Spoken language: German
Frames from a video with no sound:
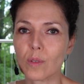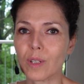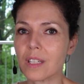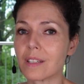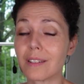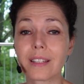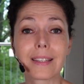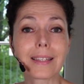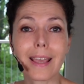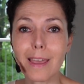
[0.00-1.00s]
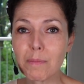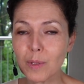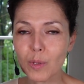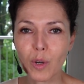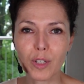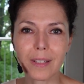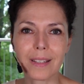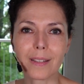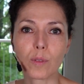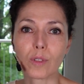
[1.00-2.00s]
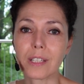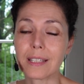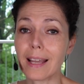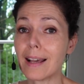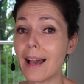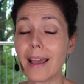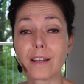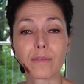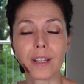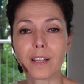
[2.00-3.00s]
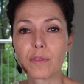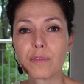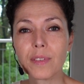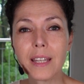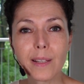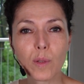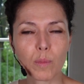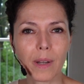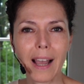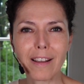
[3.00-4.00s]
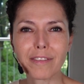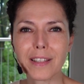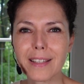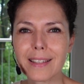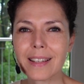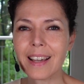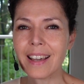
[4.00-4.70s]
so richtig zähmen konntest oder der einfach viel zu brav ist.